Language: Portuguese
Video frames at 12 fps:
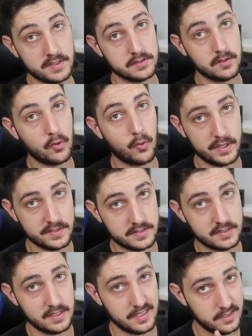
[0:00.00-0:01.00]
talvez não
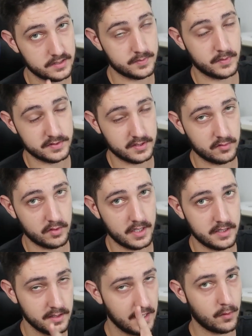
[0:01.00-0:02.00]
conhecia esse processador
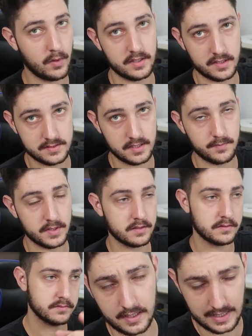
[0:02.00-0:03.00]
aí, agora tá
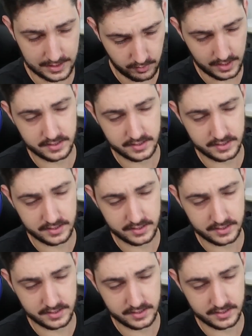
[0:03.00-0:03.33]
sabendo, tem lá no